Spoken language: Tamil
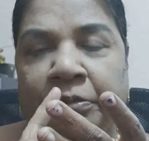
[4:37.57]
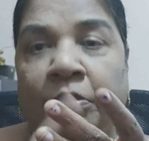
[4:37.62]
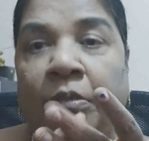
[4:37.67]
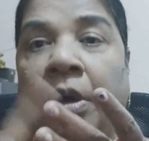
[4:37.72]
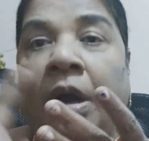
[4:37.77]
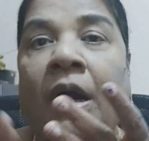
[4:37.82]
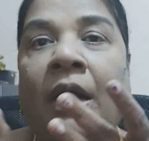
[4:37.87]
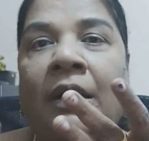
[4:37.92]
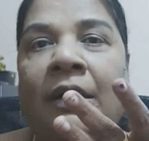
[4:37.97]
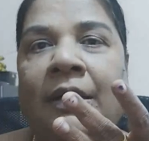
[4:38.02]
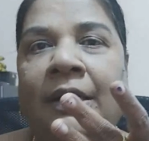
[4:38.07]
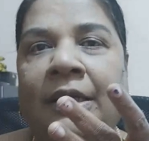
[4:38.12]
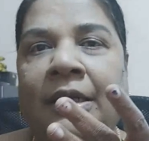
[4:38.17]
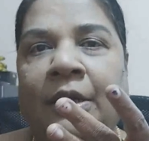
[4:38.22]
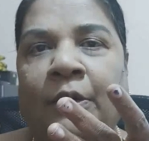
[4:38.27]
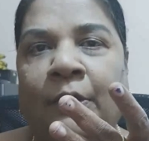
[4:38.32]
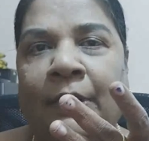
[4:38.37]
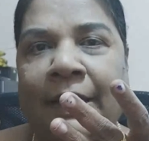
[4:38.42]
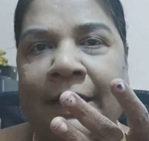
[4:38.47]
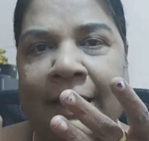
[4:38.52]

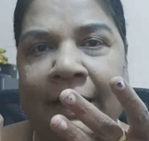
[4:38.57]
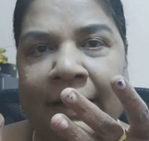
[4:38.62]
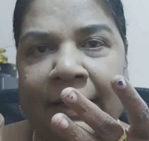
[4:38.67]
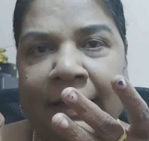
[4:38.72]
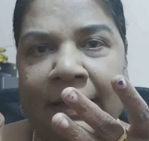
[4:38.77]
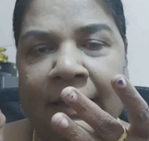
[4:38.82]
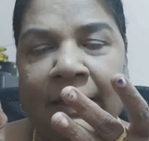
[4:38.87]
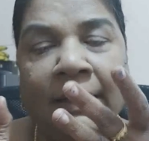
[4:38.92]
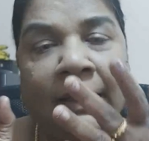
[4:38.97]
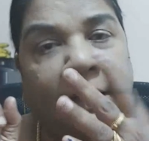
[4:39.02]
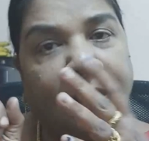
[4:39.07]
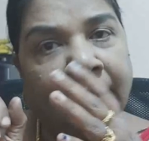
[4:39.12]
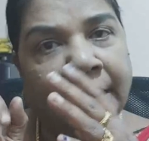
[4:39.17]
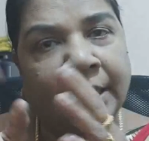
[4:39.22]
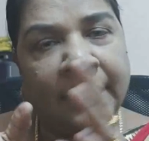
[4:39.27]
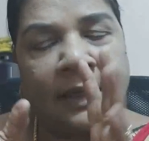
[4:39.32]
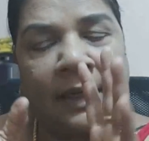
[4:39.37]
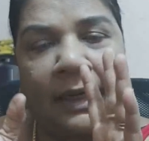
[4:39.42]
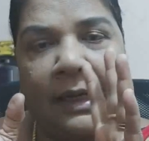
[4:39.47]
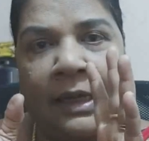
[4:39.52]
மால்களில் உள்ள கடைகள்
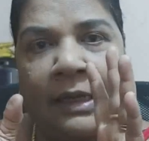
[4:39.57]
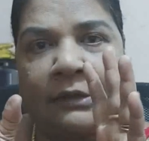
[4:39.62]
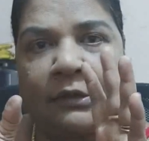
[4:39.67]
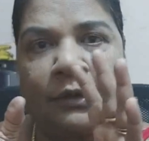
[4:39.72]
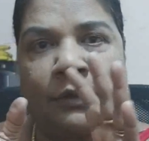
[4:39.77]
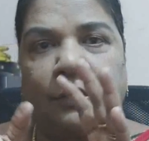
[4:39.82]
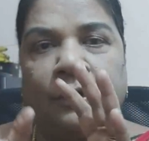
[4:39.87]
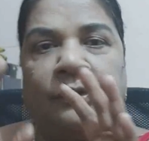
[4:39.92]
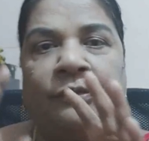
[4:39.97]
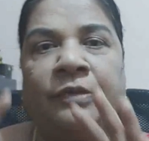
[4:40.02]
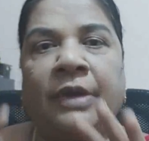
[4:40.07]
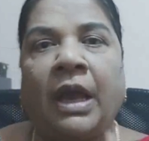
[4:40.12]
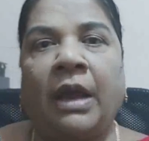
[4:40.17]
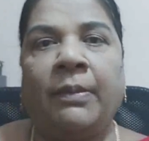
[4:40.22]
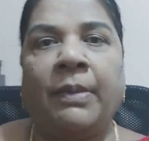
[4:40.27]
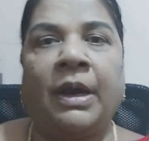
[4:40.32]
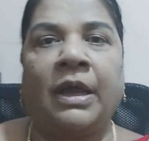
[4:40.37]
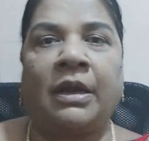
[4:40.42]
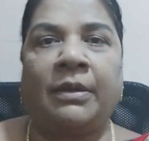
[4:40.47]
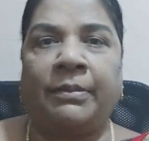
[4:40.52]
எல்லாத்துக்கும்
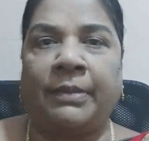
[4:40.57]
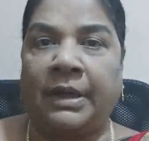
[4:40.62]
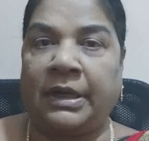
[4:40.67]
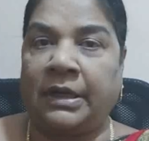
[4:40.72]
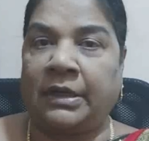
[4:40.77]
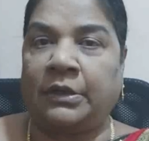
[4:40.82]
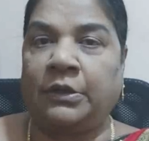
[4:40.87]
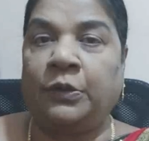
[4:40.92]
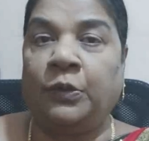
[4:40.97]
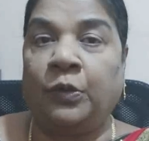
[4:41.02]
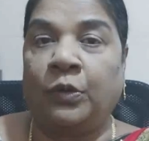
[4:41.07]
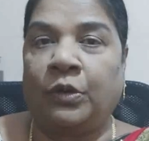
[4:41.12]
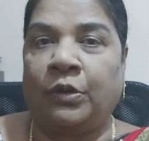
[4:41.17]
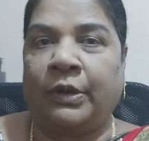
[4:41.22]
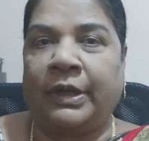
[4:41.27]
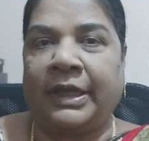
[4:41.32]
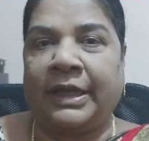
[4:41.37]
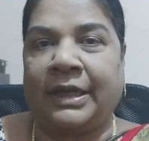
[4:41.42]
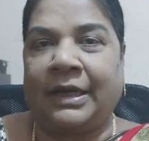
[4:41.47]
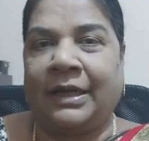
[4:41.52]
வியாபாரம் பண்ணுறது
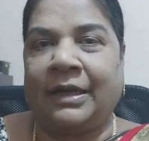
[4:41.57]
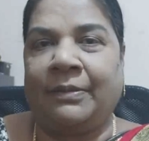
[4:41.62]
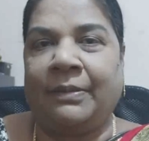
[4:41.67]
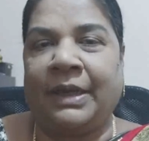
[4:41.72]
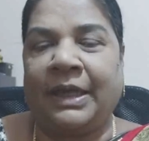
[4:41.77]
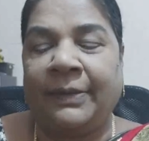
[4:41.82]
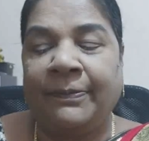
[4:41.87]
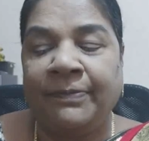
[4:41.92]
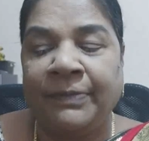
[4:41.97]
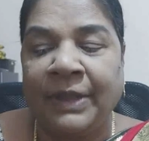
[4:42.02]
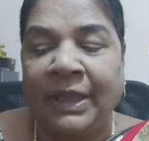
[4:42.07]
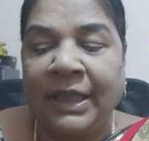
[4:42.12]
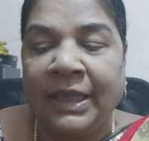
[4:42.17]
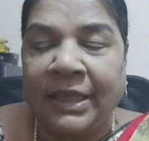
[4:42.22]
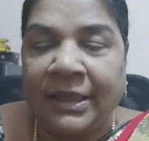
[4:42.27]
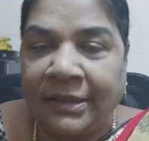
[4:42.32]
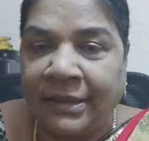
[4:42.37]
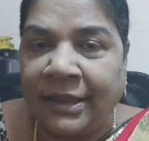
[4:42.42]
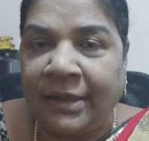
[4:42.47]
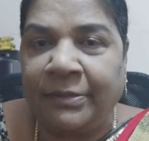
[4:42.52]
உங்களுடைய கடமை
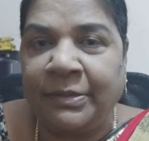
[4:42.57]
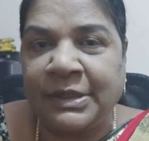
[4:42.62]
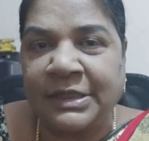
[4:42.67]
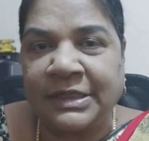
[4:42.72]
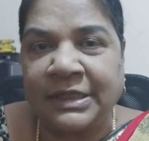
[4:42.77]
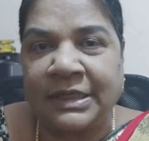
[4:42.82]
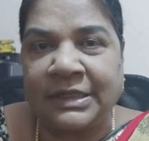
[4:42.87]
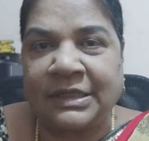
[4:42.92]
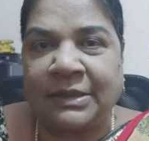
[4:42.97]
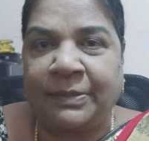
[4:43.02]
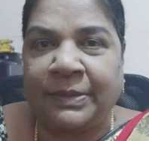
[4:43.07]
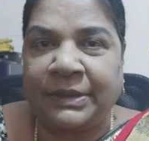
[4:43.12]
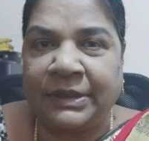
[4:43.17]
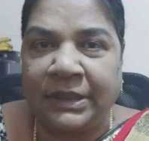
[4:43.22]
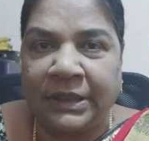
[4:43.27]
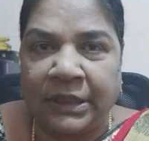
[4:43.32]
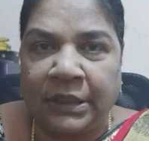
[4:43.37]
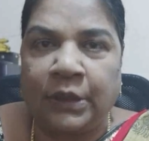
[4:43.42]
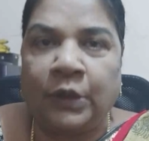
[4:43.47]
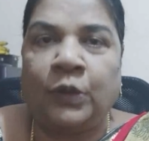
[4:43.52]
இந்த பிஸ்னஸை பற்றி
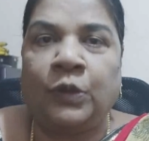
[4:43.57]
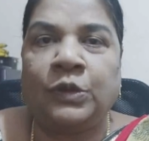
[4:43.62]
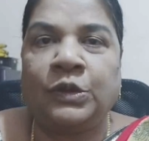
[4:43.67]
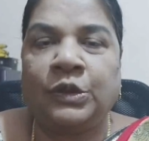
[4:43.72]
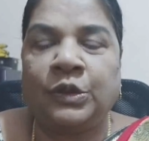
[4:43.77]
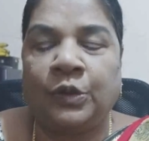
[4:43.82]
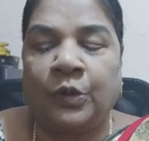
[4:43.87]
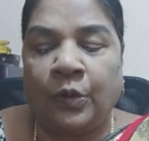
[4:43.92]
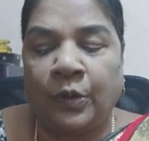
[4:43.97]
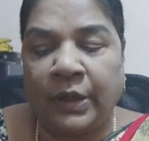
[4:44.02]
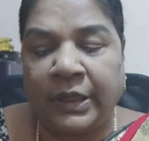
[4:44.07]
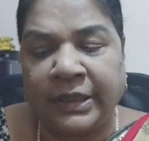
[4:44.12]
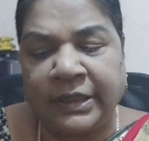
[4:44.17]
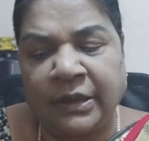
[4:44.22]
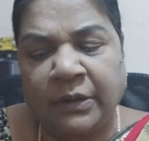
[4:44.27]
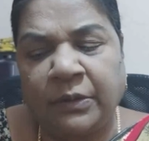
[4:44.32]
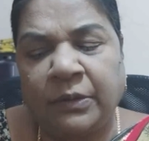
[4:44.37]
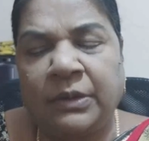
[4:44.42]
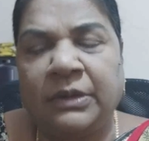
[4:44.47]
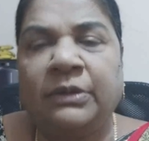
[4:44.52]
நீங்கள் யோசிச்சுக்கோங்க
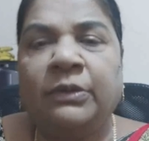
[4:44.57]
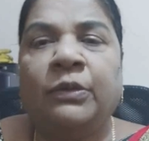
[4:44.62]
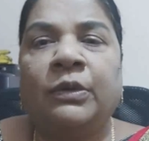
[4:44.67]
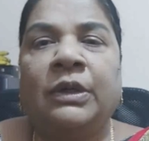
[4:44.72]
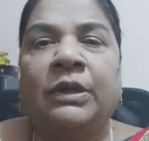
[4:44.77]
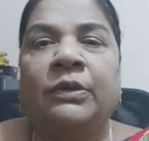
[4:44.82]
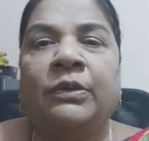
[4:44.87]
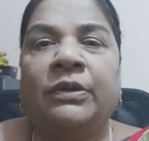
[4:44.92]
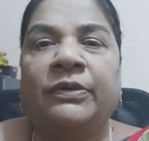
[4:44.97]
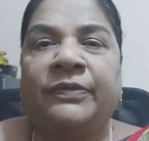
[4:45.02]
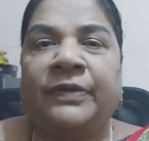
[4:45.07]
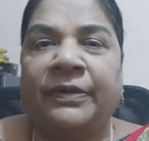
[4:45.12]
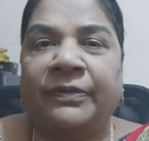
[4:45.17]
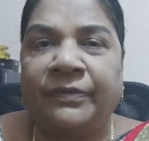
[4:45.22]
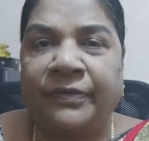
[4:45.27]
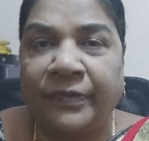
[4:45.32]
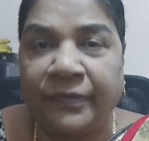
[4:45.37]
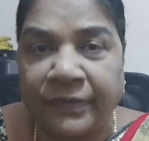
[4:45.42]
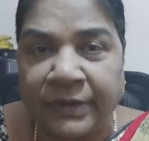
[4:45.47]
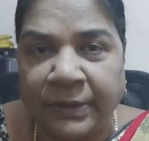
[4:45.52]
இதை குறித்து உங்களுக்கு ஒரு
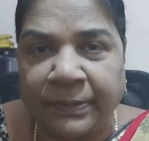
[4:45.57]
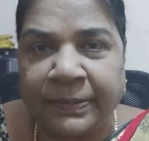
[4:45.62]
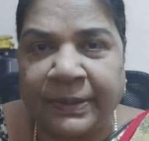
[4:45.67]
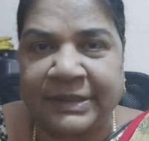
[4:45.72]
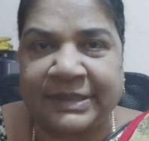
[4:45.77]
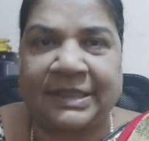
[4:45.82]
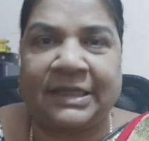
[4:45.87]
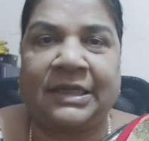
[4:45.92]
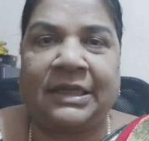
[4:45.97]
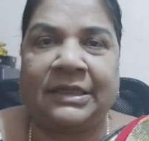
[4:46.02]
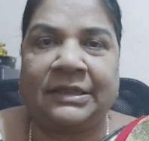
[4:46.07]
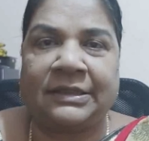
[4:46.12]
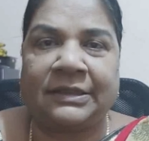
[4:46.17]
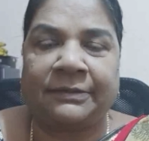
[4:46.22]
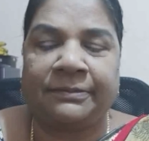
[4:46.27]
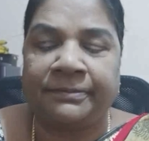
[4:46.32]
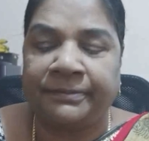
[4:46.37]
ஃபிஃப்டி பர்சன்டேஜ்